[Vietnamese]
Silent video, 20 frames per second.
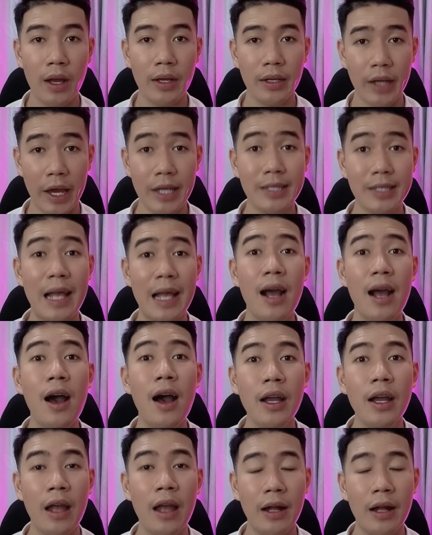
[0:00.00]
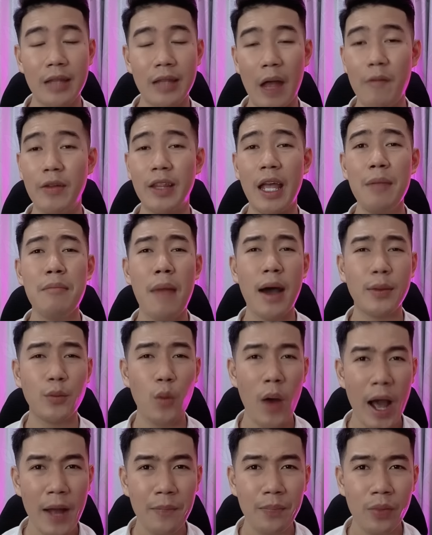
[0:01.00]
nghỉ xả hơi tại vì thấy mệt
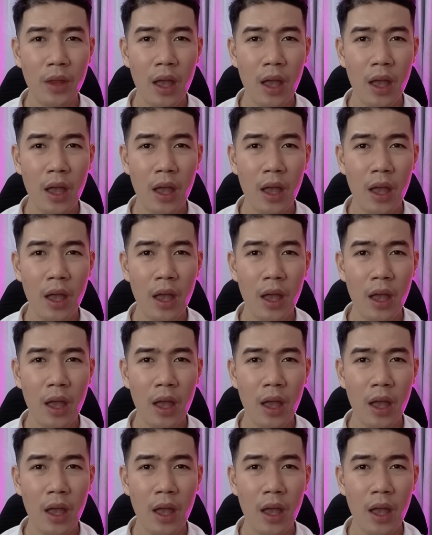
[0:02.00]
quá